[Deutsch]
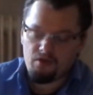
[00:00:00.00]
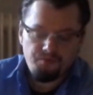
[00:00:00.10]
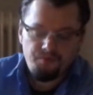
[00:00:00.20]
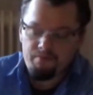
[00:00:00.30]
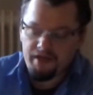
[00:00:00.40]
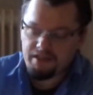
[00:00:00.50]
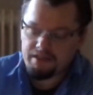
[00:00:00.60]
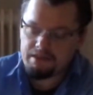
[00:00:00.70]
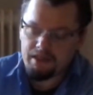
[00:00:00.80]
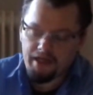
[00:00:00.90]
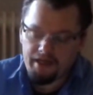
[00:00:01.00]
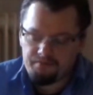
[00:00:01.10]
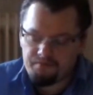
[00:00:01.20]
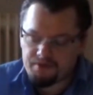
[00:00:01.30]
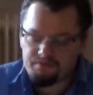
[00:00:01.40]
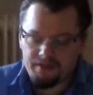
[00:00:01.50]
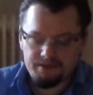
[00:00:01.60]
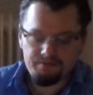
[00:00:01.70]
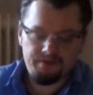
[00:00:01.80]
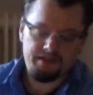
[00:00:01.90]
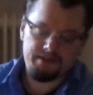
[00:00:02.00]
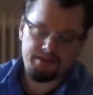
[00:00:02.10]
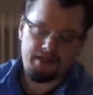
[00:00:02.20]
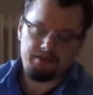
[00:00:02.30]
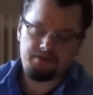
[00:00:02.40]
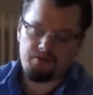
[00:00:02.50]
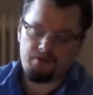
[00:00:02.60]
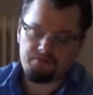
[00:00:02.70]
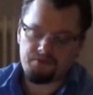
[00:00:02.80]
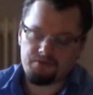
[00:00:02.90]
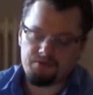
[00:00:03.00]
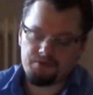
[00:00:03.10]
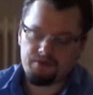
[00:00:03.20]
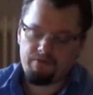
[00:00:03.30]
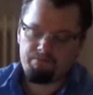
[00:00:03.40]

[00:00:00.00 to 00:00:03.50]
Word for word: und für meine Tiere etwas Wasser, fragte der Alte hoffnungslos.